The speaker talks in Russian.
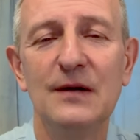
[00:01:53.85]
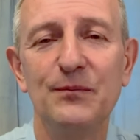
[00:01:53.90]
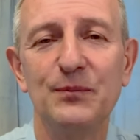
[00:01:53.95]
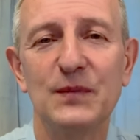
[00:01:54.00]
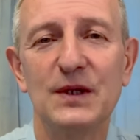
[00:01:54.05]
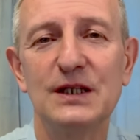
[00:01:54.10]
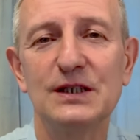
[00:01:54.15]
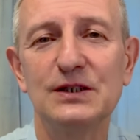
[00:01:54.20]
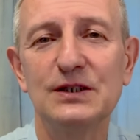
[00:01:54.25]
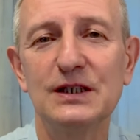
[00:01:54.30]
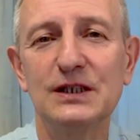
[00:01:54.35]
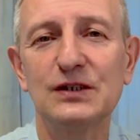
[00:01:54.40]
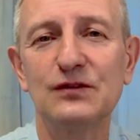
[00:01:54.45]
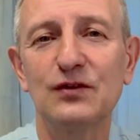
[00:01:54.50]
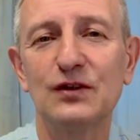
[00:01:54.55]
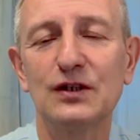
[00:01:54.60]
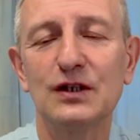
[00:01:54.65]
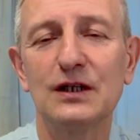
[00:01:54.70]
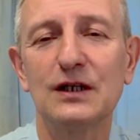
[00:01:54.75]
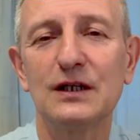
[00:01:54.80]

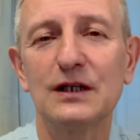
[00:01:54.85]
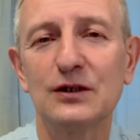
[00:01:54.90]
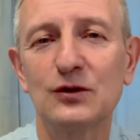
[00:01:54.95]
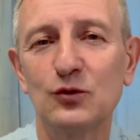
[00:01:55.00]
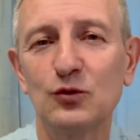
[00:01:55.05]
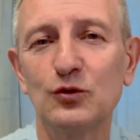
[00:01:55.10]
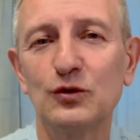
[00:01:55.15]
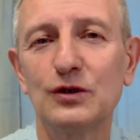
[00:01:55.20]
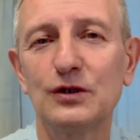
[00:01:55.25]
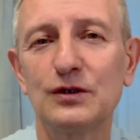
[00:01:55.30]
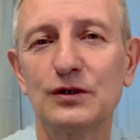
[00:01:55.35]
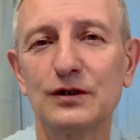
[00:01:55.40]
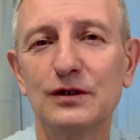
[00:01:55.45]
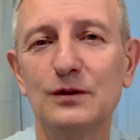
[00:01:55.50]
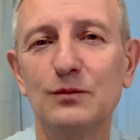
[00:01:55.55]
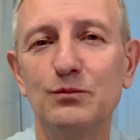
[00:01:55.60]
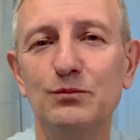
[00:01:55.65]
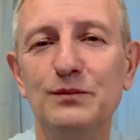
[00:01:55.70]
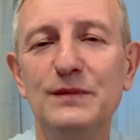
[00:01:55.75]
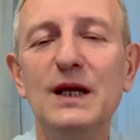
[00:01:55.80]
естественно, тут э,
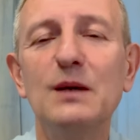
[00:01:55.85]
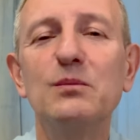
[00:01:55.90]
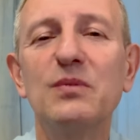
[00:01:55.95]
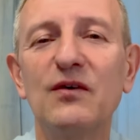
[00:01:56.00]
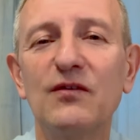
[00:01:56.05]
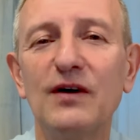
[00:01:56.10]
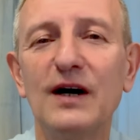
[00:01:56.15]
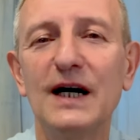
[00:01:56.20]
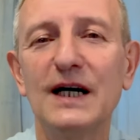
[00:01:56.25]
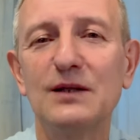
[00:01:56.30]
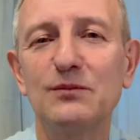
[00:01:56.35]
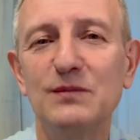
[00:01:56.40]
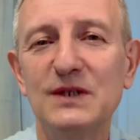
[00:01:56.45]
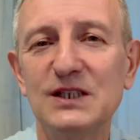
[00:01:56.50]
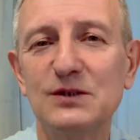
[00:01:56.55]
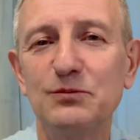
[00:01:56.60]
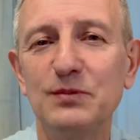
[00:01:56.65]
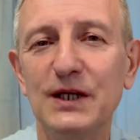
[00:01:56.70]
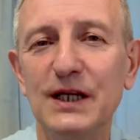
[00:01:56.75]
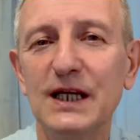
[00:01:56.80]
не бывает
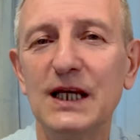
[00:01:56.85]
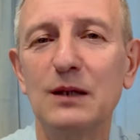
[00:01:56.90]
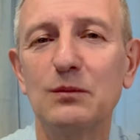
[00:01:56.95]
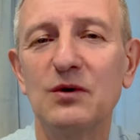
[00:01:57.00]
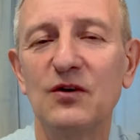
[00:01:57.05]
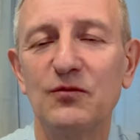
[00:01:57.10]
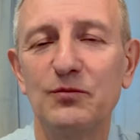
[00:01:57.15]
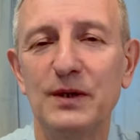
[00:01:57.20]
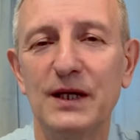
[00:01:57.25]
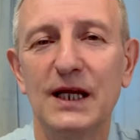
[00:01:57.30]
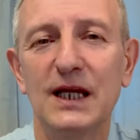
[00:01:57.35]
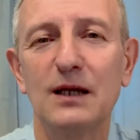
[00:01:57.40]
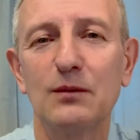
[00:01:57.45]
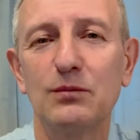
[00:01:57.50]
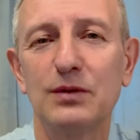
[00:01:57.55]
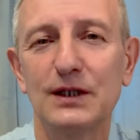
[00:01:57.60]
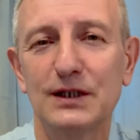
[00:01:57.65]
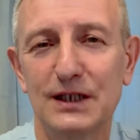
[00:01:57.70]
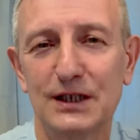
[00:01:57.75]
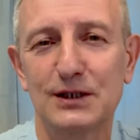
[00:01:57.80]
без перегибов.
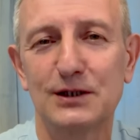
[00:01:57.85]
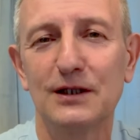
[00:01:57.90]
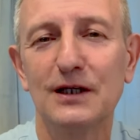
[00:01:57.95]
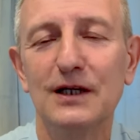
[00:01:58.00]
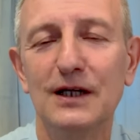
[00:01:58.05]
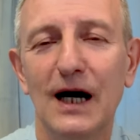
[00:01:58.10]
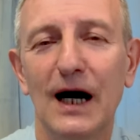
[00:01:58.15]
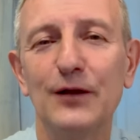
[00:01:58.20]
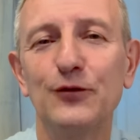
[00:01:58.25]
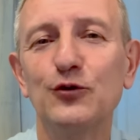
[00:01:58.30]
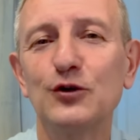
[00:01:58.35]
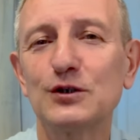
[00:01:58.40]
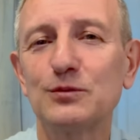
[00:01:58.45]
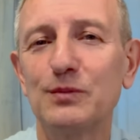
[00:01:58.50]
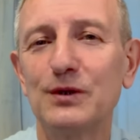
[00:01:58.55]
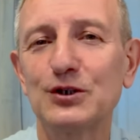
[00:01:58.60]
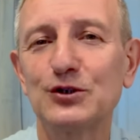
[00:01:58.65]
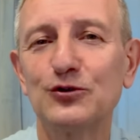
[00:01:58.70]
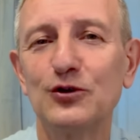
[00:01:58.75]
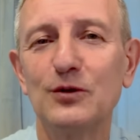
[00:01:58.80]
Перегибы – это одно
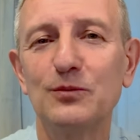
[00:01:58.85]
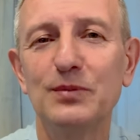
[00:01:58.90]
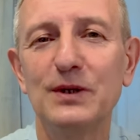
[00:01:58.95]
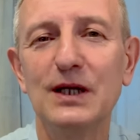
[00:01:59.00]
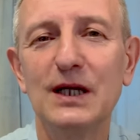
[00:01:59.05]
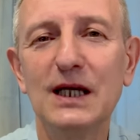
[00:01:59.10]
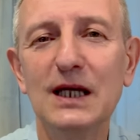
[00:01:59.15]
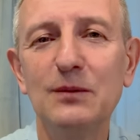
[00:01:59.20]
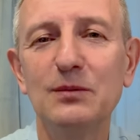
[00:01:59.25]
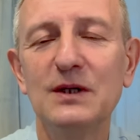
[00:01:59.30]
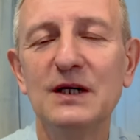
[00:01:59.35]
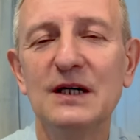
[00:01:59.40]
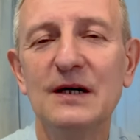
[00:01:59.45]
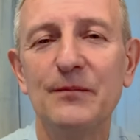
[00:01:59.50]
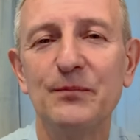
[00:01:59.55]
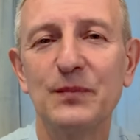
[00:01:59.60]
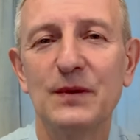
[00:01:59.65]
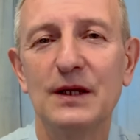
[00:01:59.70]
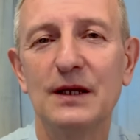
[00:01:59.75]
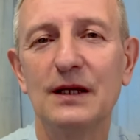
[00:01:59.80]
сплошной перегиб.
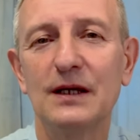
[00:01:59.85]
И